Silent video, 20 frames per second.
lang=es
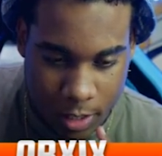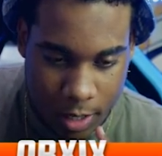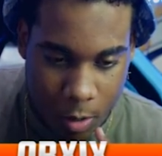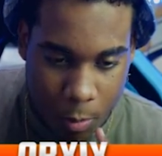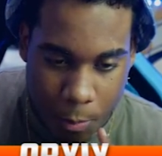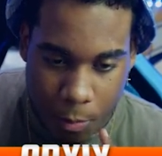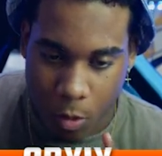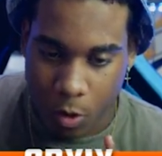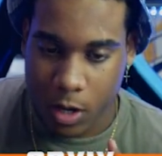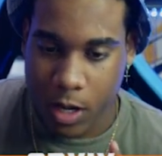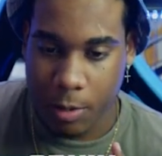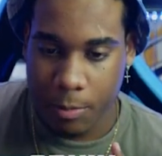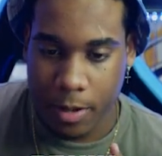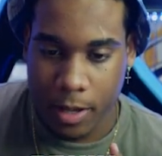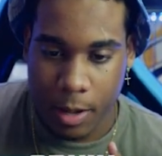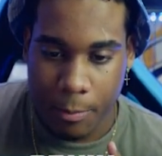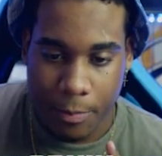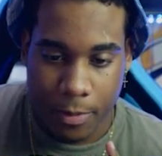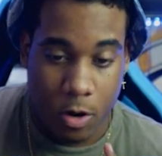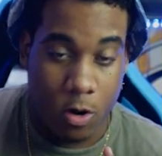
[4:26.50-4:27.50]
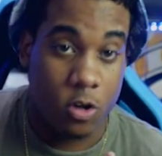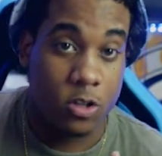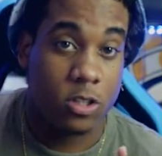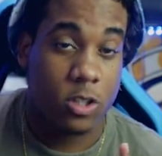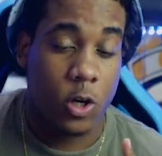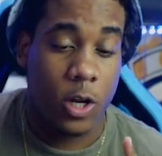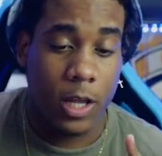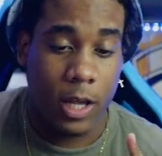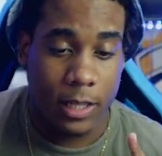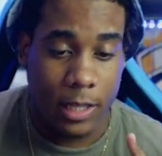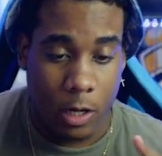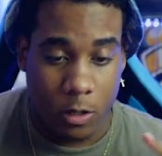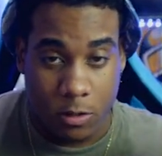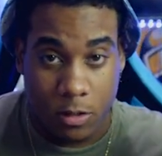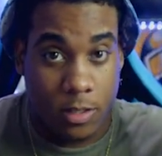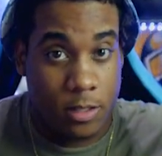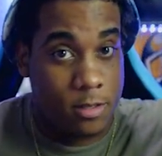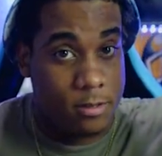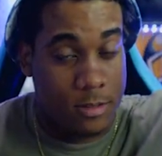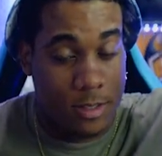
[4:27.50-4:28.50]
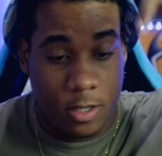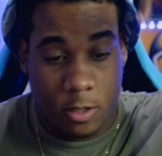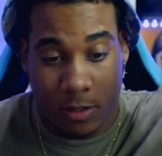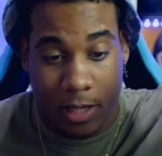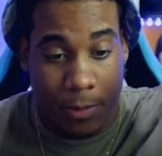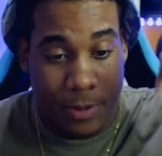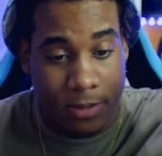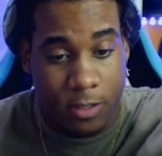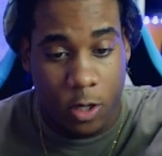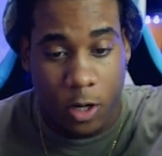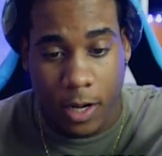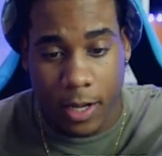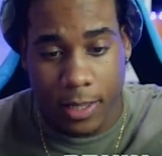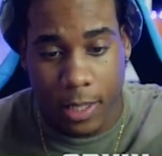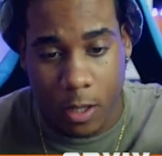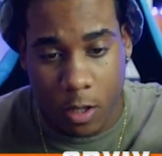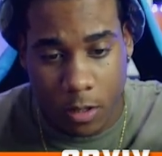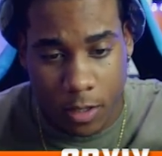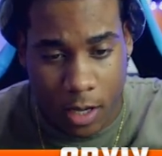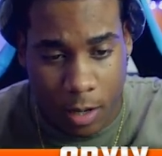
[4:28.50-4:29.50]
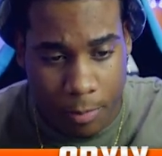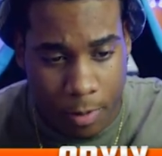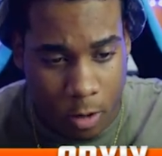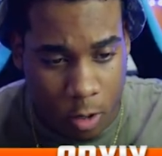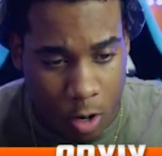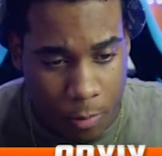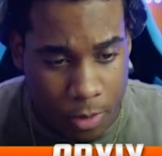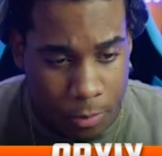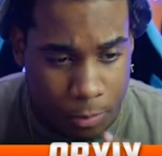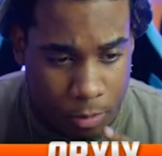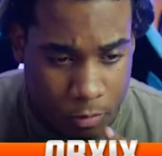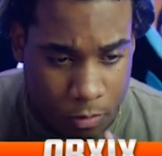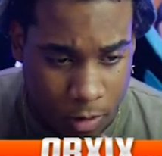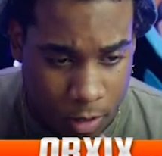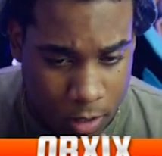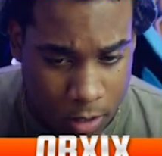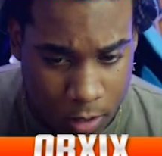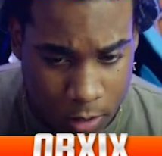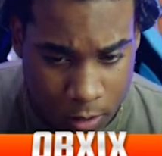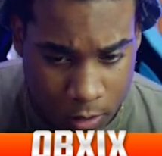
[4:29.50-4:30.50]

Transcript: era un bug que había, pero no sé si lo han quitado. Si, saben si lo han quitado, díganme en los comments, por favor.